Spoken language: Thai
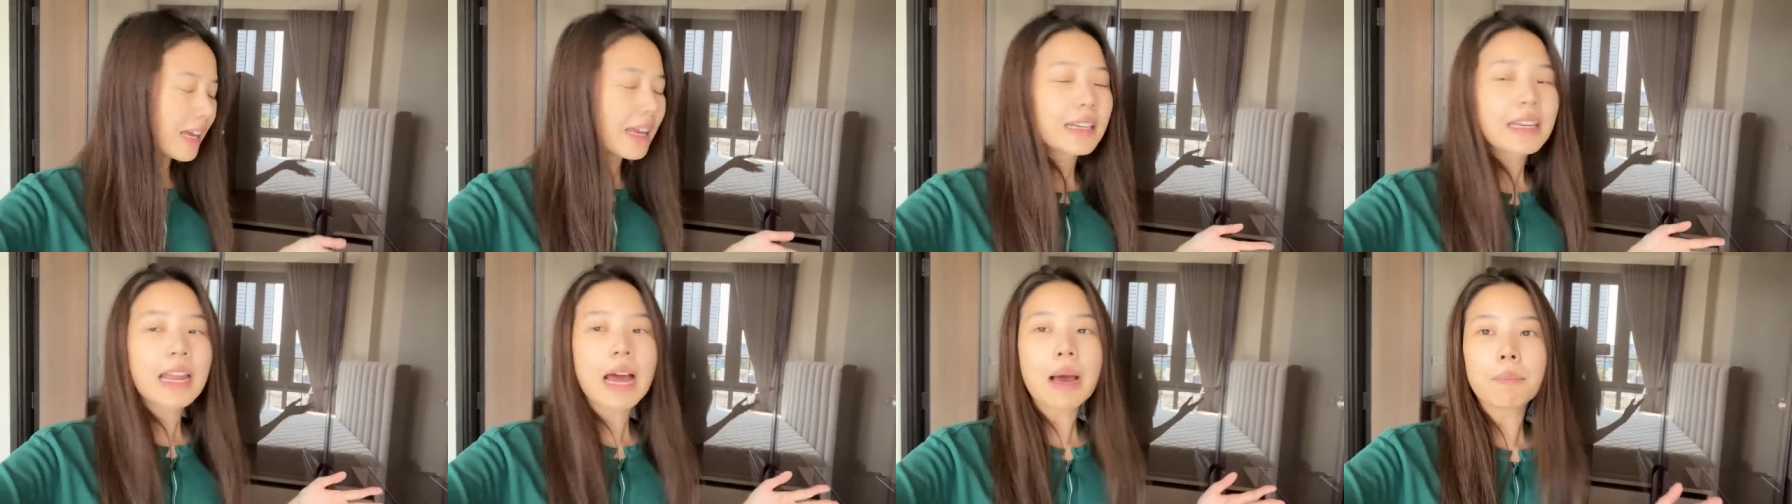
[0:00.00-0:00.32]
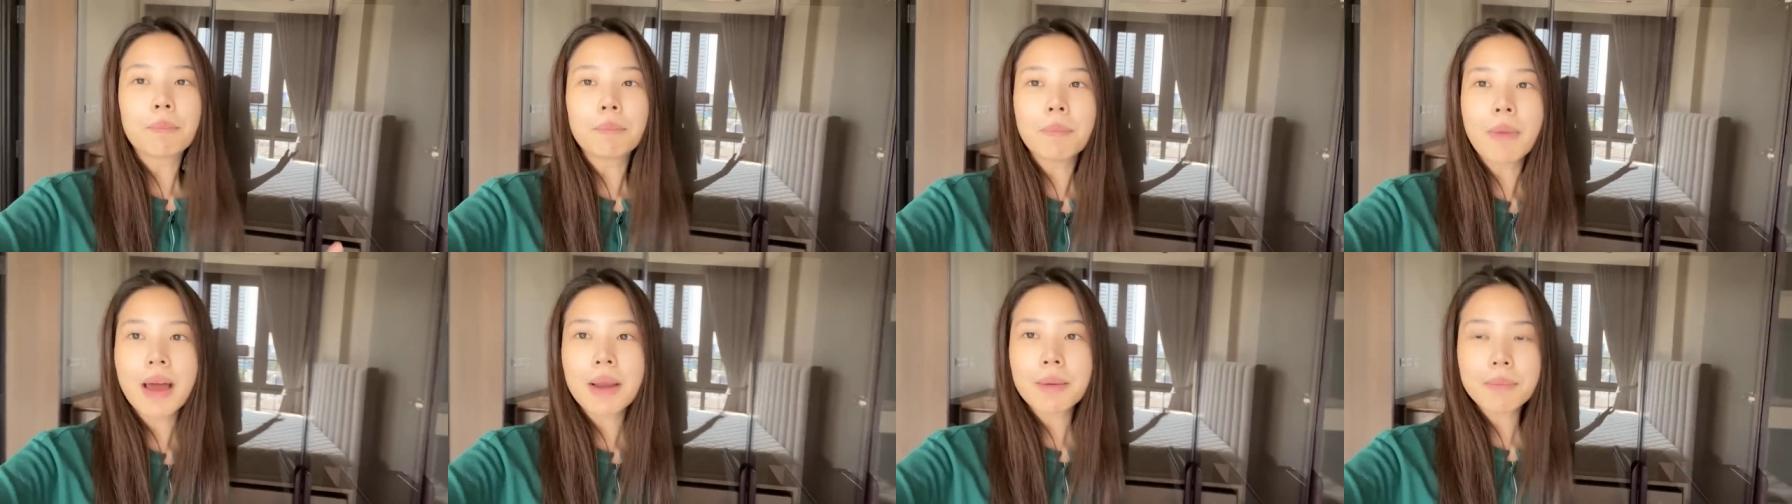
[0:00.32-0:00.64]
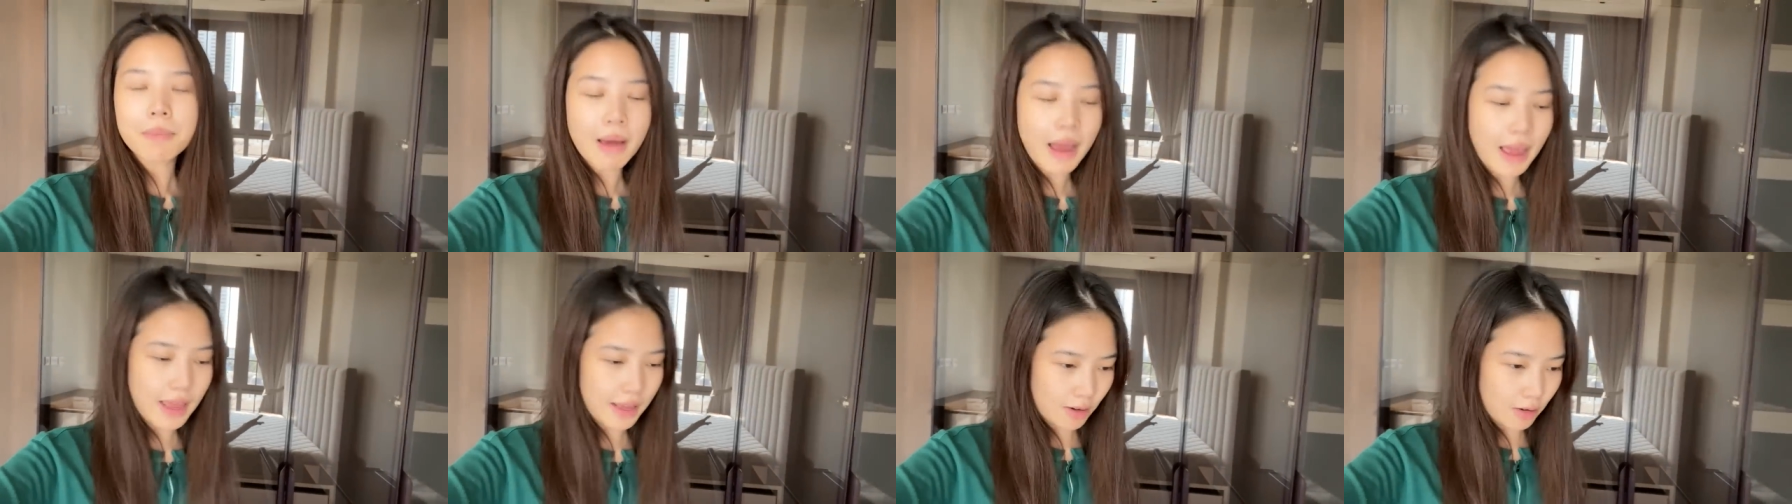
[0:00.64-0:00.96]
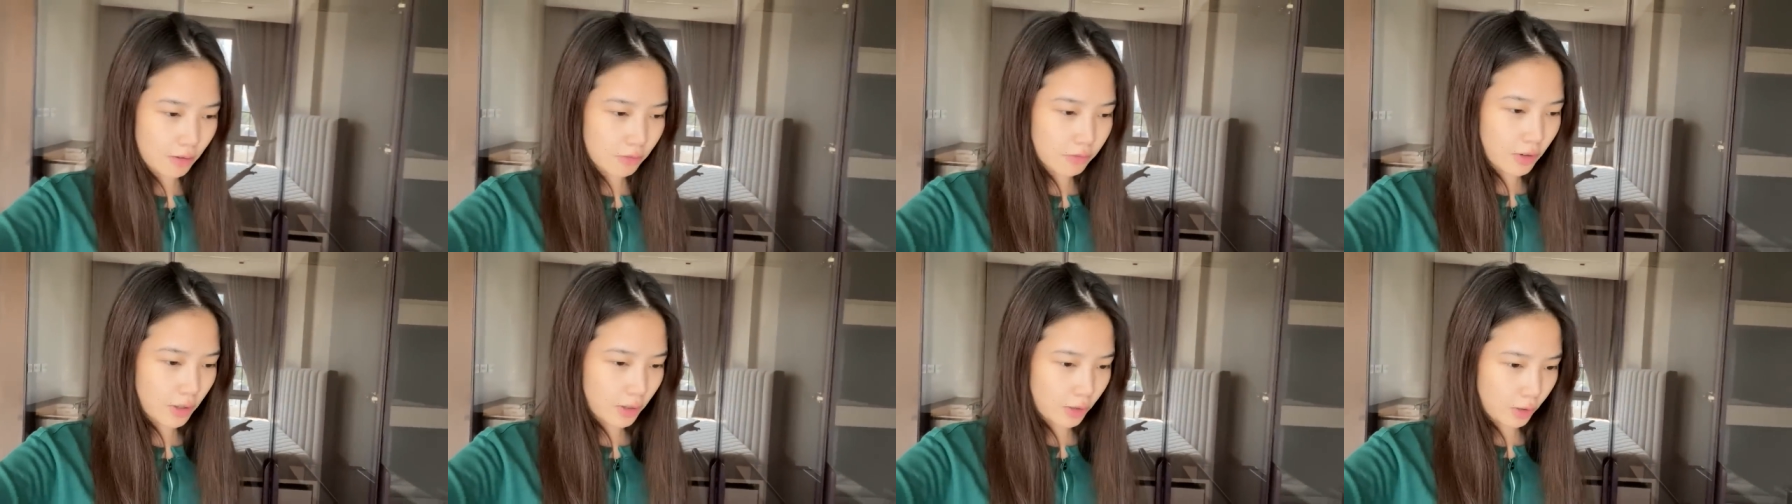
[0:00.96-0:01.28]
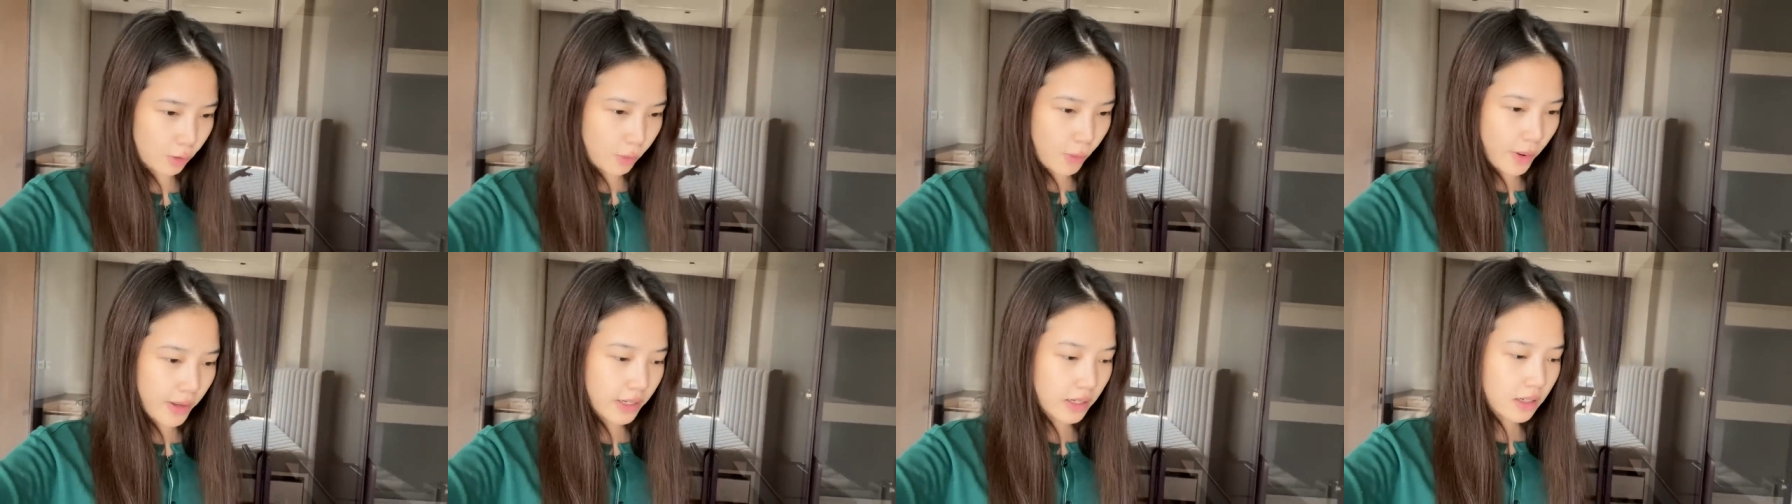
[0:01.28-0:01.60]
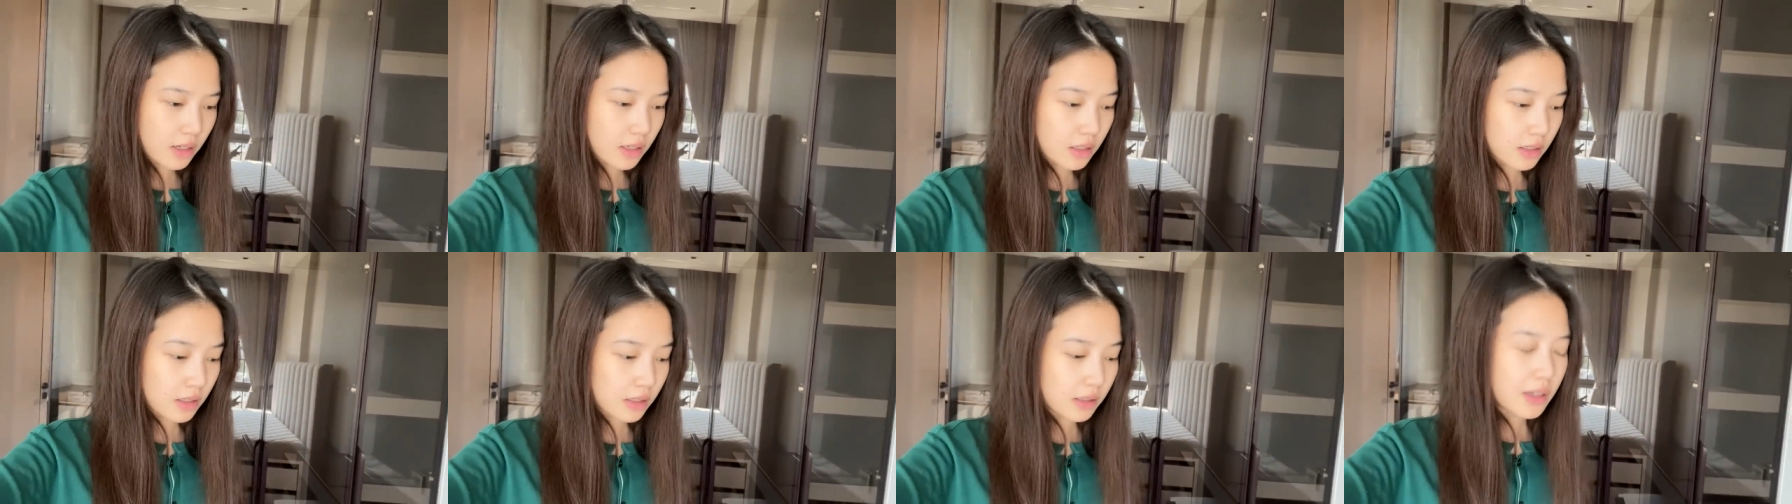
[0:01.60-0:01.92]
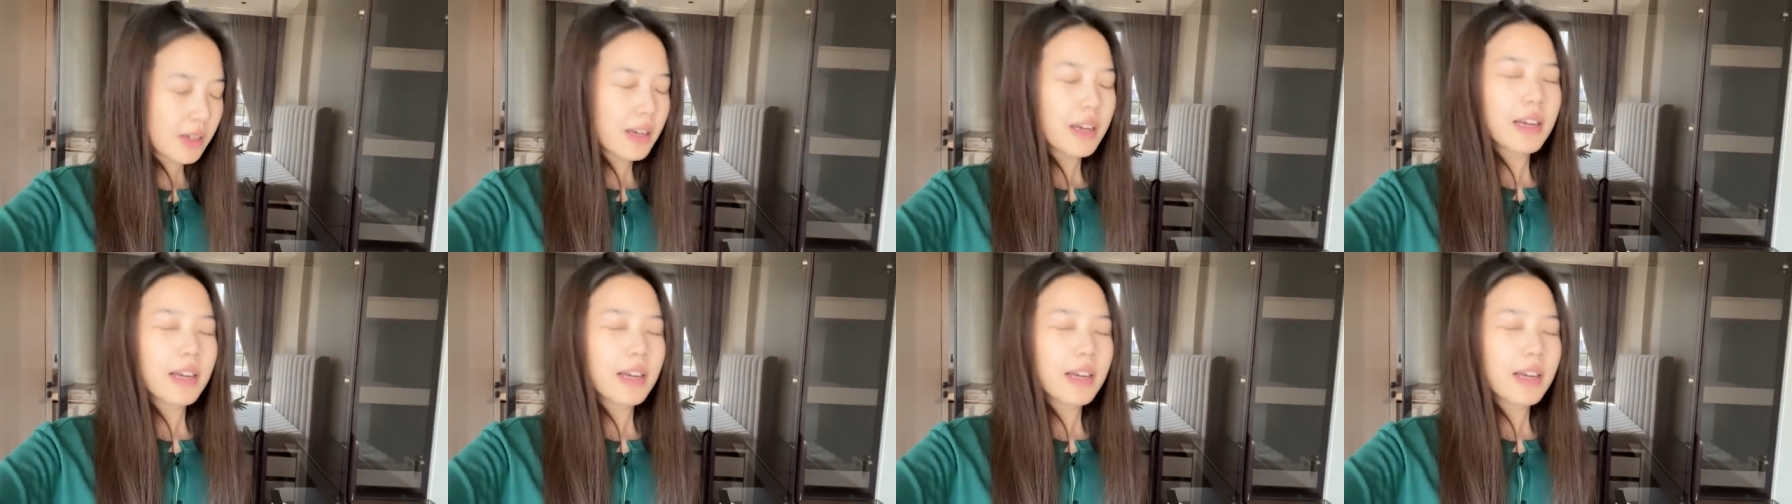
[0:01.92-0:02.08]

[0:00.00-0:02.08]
ทำบ้านใหม่ของฝนด้วยก็คือ